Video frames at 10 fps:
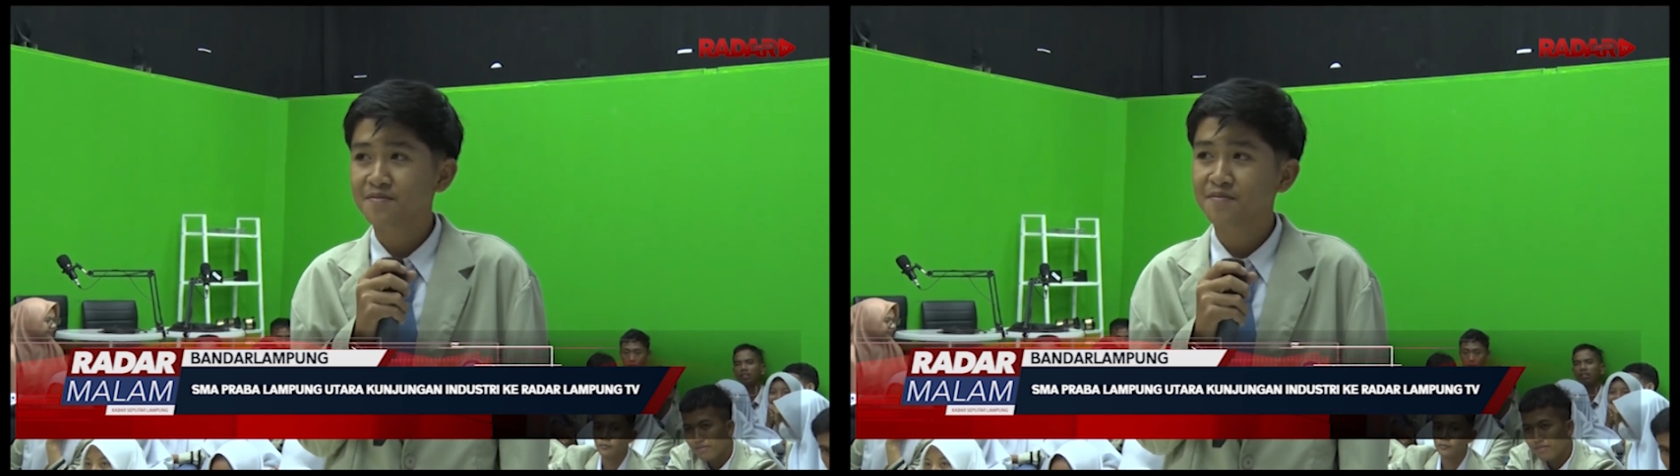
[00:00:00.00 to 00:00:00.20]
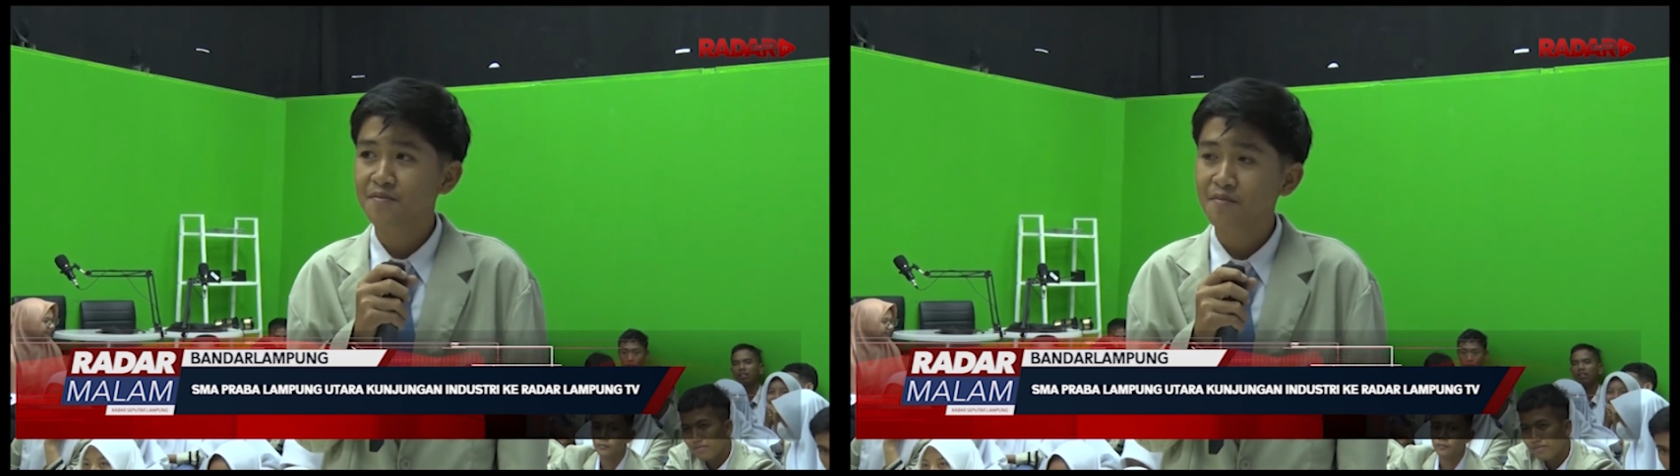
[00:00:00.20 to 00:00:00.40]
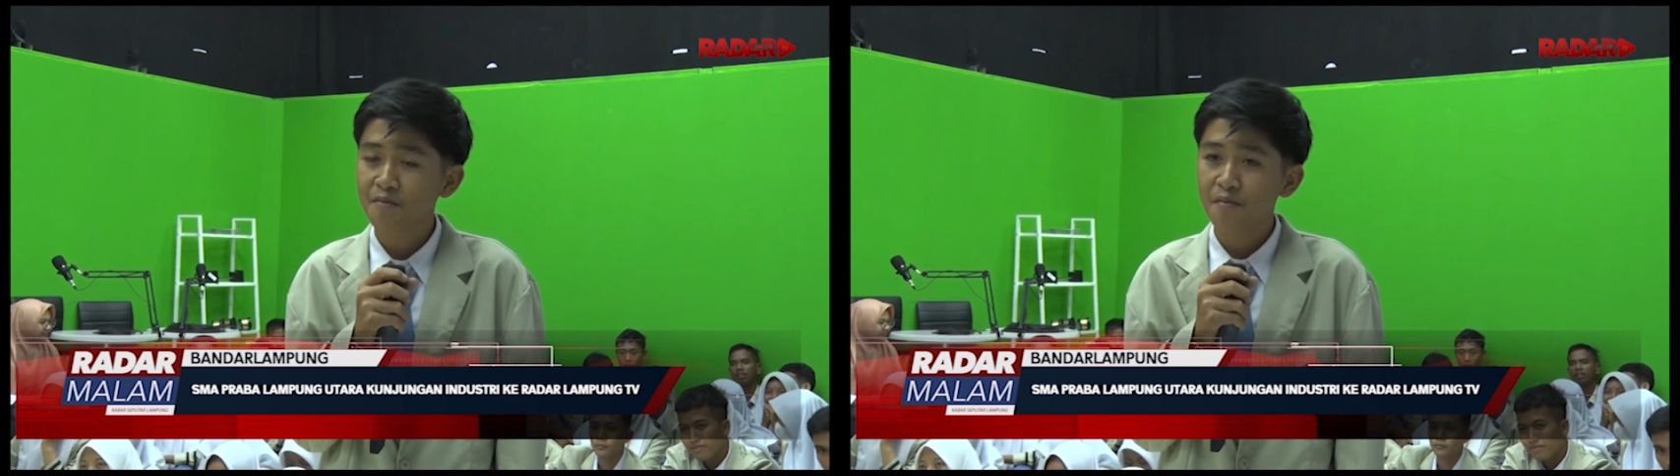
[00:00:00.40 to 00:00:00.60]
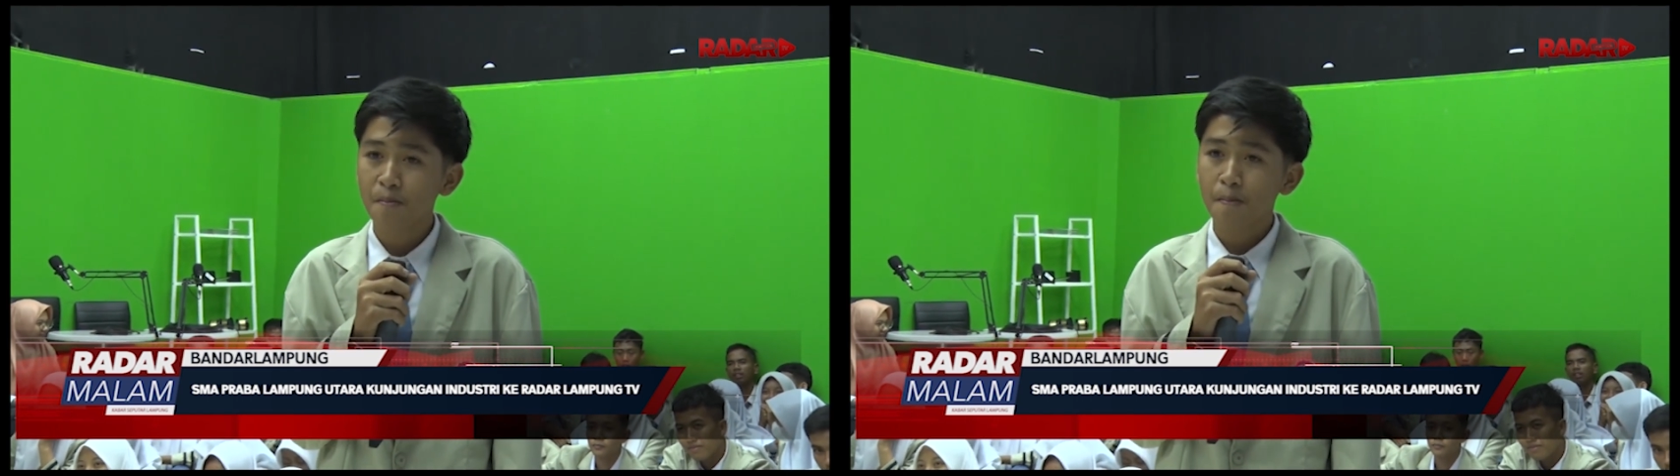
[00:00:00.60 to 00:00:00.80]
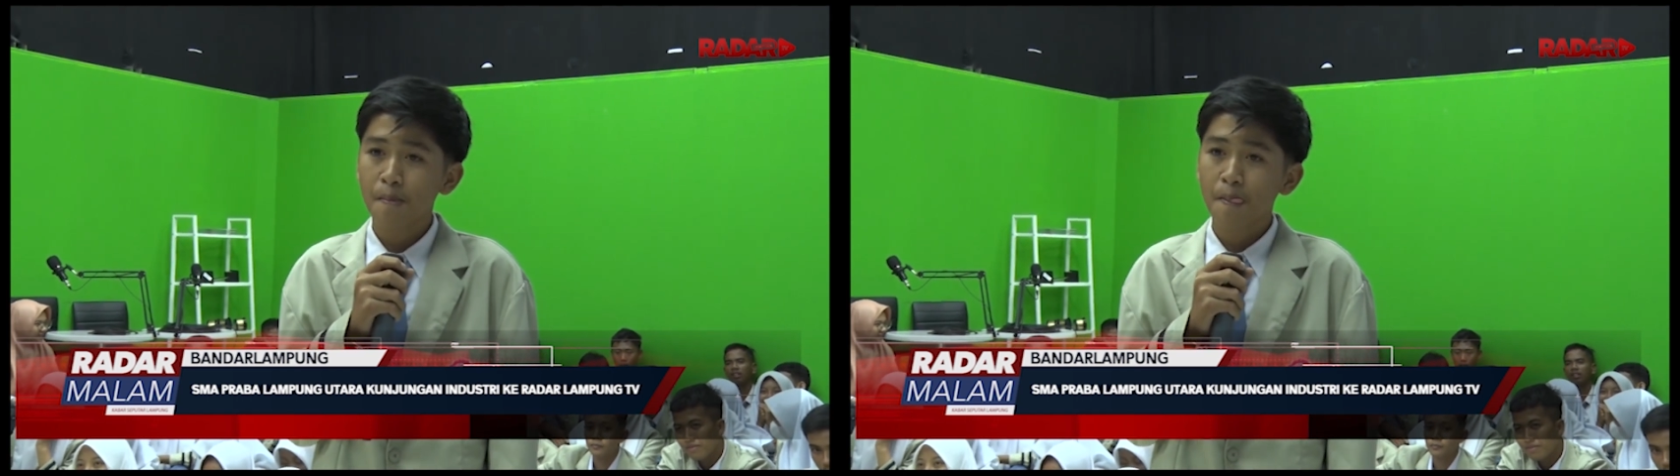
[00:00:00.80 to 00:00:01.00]
kembali ke
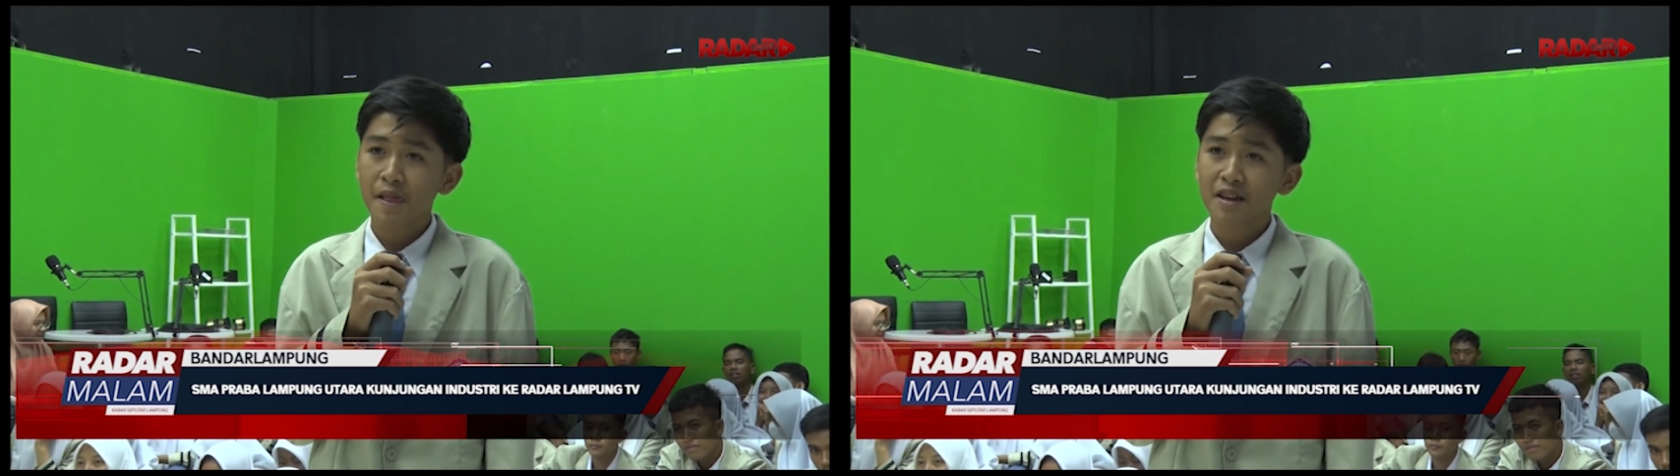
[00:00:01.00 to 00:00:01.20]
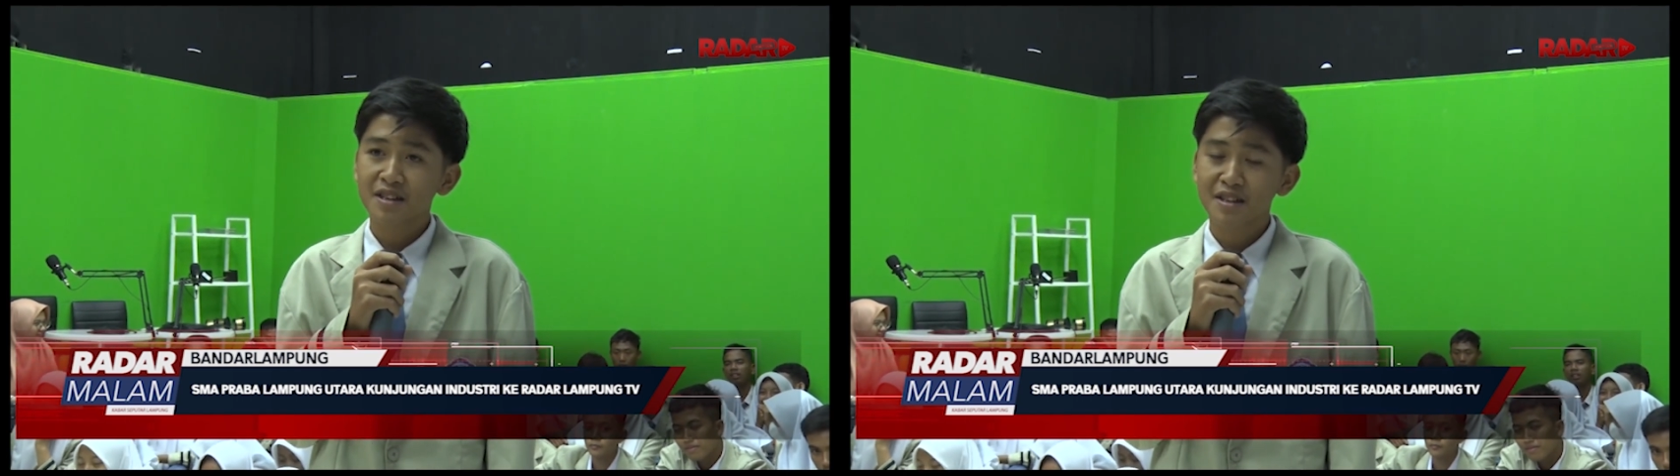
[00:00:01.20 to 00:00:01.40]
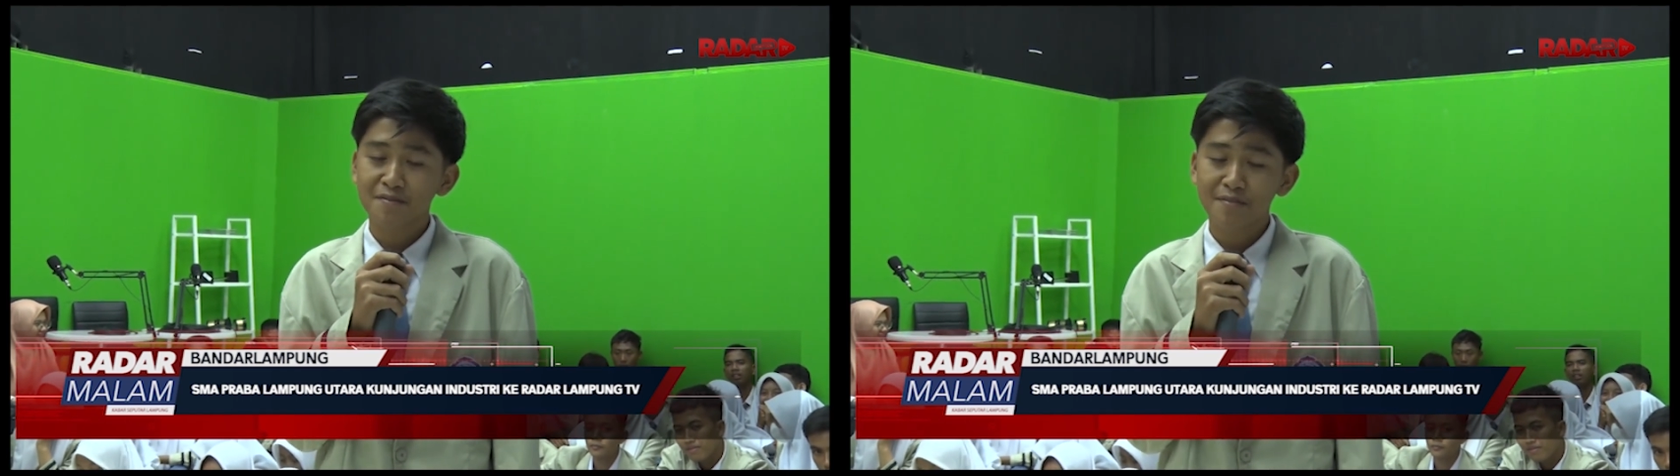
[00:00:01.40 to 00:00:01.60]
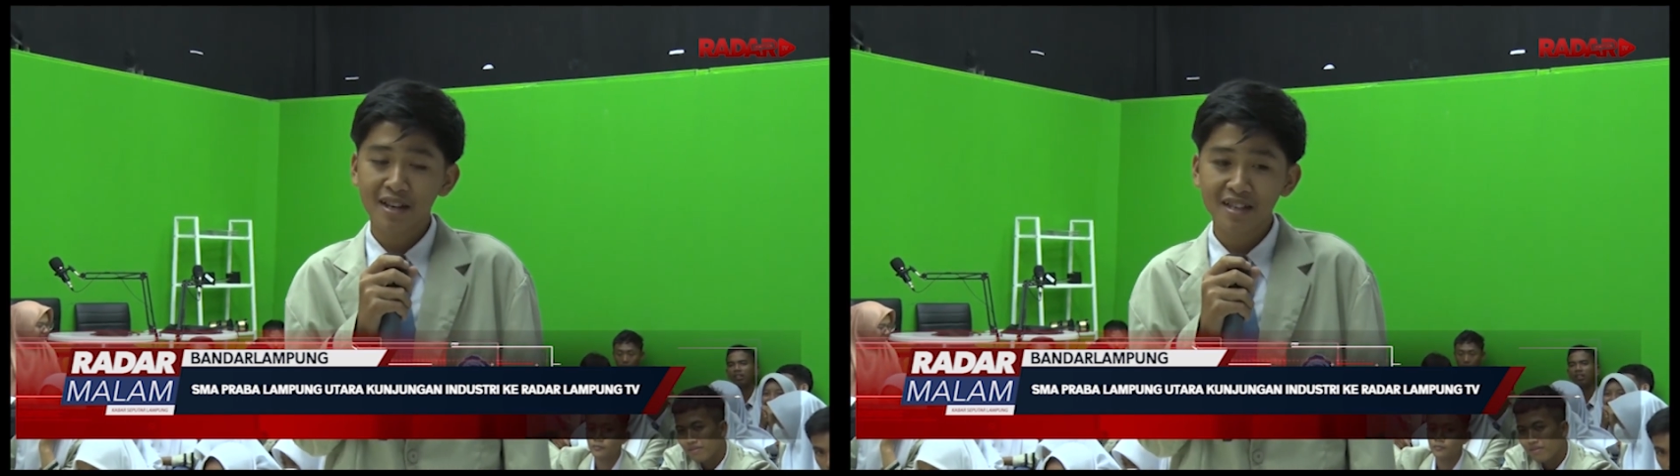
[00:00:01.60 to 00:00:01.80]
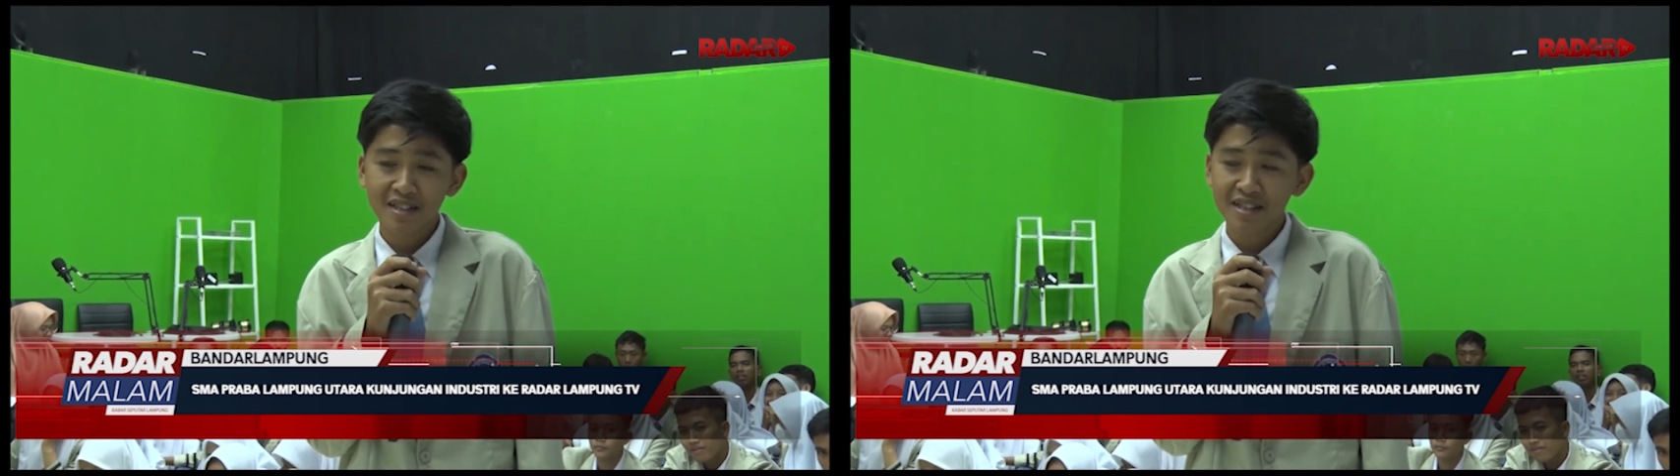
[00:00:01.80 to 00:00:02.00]
Jeffrey di studio
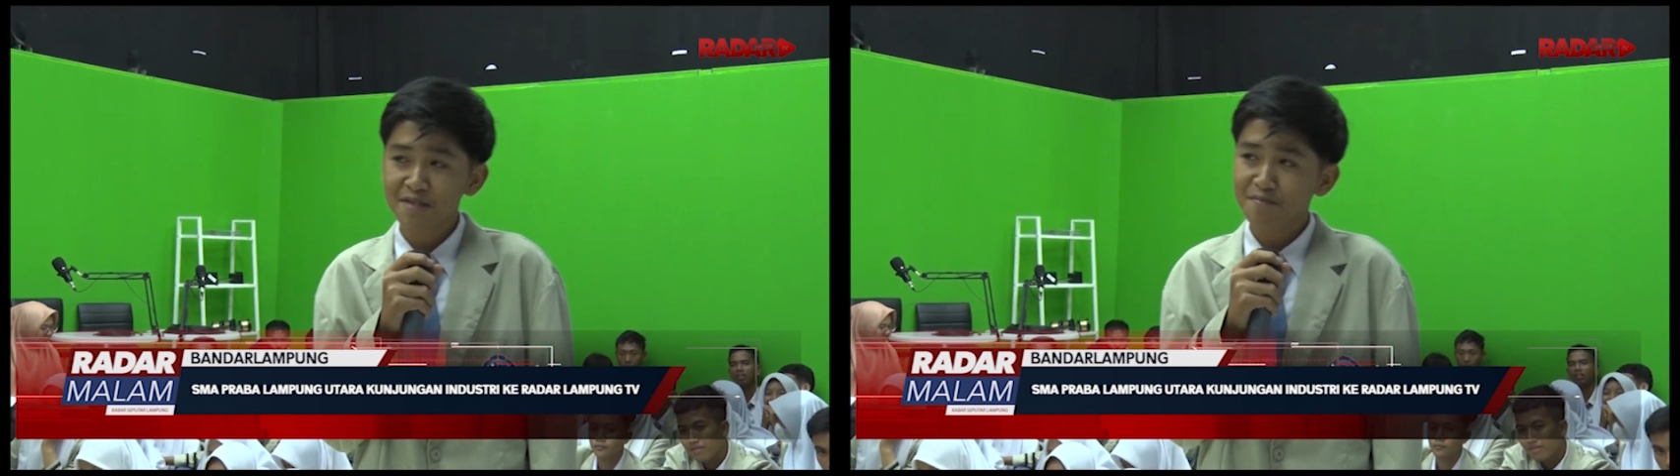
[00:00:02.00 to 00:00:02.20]
kembali ke